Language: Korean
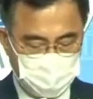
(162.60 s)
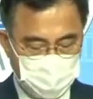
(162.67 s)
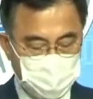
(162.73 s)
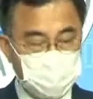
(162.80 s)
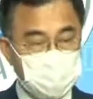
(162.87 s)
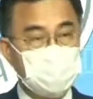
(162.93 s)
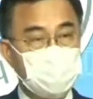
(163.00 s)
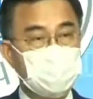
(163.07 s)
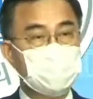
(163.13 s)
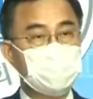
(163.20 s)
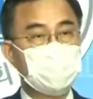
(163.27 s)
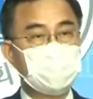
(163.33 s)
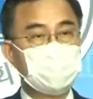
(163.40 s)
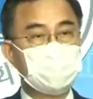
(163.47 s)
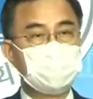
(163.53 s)
일자리
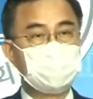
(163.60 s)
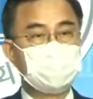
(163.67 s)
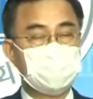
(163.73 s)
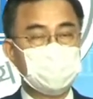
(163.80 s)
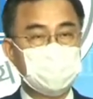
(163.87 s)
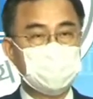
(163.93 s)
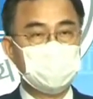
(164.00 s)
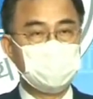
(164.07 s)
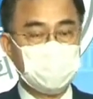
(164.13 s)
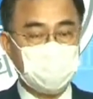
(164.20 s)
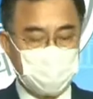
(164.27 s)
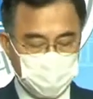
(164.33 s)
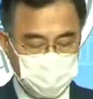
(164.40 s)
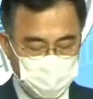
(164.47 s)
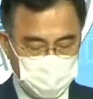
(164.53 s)
만드는
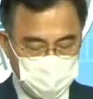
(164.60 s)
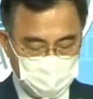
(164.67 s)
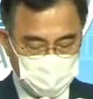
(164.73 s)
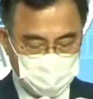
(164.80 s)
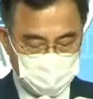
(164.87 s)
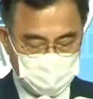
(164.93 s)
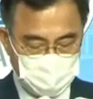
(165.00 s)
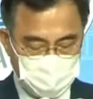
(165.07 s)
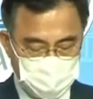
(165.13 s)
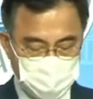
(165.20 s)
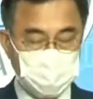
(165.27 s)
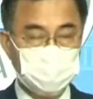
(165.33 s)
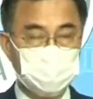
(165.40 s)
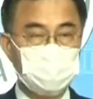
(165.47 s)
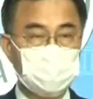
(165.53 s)
기업과 국민을
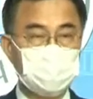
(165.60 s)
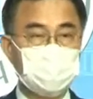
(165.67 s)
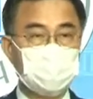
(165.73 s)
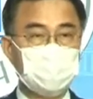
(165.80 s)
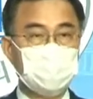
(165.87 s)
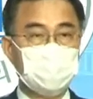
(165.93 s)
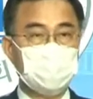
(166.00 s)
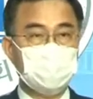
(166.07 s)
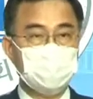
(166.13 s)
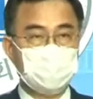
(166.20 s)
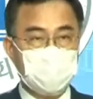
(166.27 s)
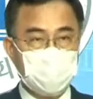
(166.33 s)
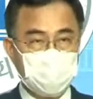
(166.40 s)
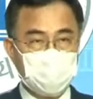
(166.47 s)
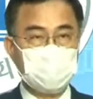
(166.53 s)
정부는
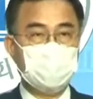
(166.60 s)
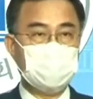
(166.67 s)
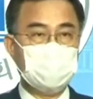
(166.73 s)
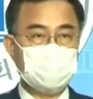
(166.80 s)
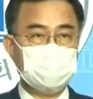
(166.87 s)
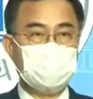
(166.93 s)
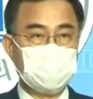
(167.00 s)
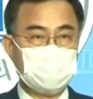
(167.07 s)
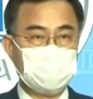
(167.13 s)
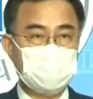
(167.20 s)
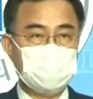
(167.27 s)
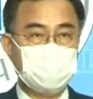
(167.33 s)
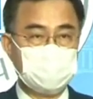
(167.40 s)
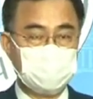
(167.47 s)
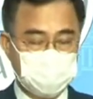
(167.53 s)
방해나 하지
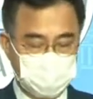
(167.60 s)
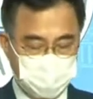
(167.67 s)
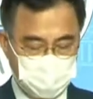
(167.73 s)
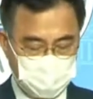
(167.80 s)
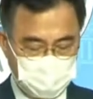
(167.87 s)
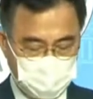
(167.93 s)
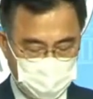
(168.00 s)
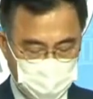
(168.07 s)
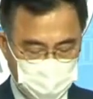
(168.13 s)
말았어야 됐습니다.